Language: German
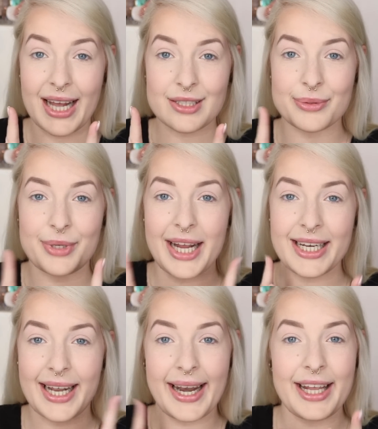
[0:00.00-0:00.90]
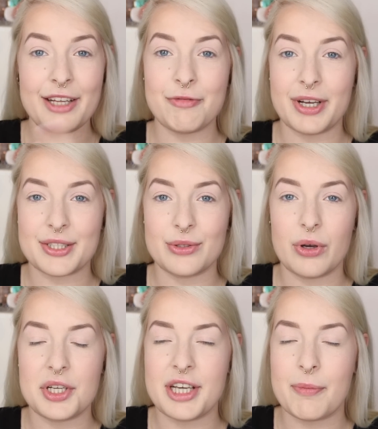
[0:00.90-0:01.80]
Achso, und ein kleiner Hinweis
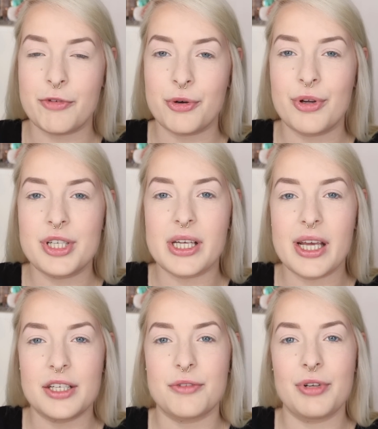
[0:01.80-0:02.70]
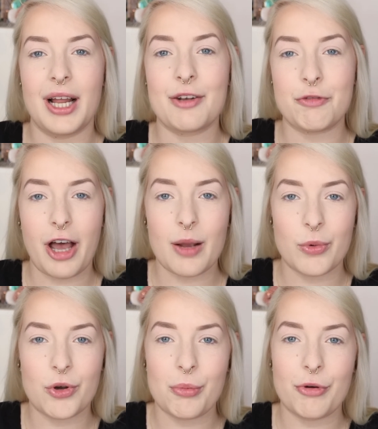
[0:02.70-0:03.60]
noch. Ich habe von euch echt viele Anfragen
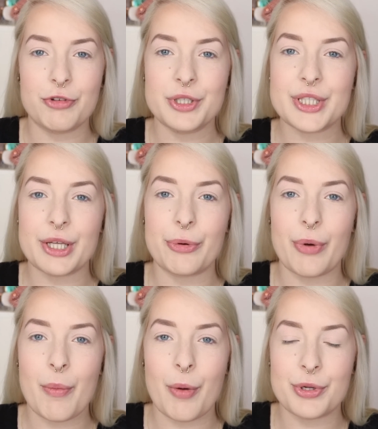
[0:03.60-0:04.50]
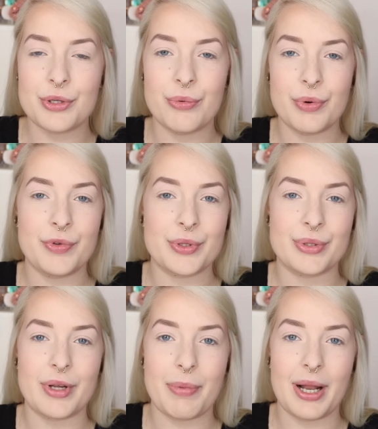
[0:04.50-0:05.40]
bekommen auf Instagram, ob ich eine Review
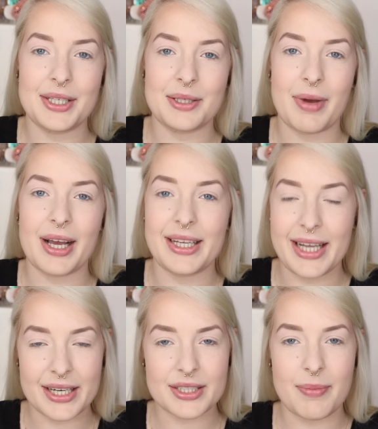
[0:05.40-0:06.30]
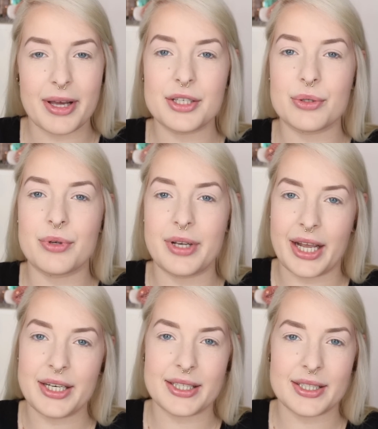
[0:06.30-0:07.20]
zu der Palette mache. Ja, das mache ich und
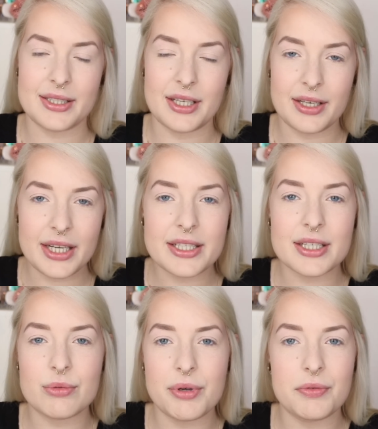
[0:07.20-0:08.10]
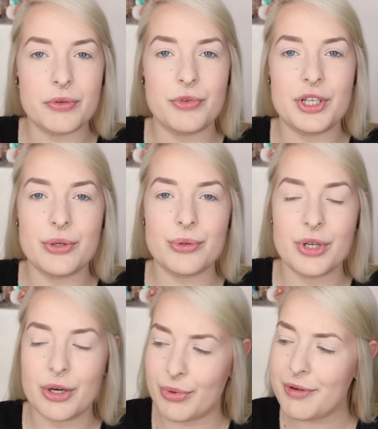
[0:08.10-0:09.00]
nein, das ist hier nicht das Review-Video.
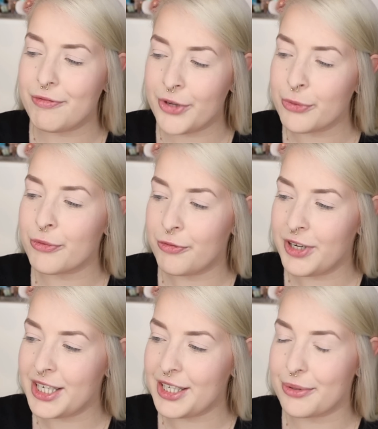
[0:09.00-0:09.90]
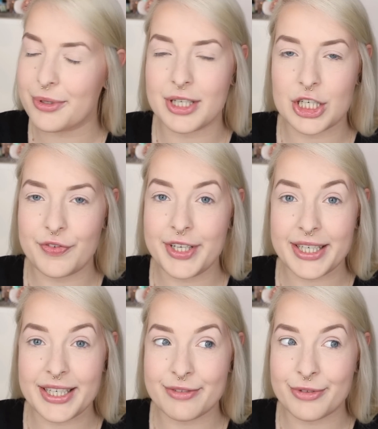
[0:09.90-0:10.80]
Review-Video,
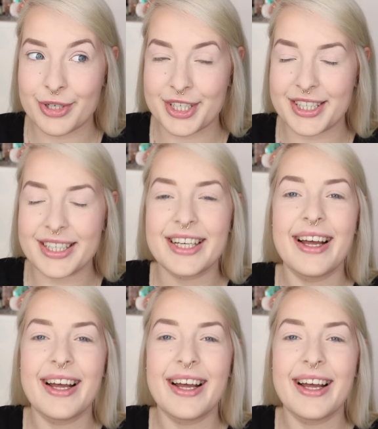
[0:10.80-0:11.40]
schwierige Worte.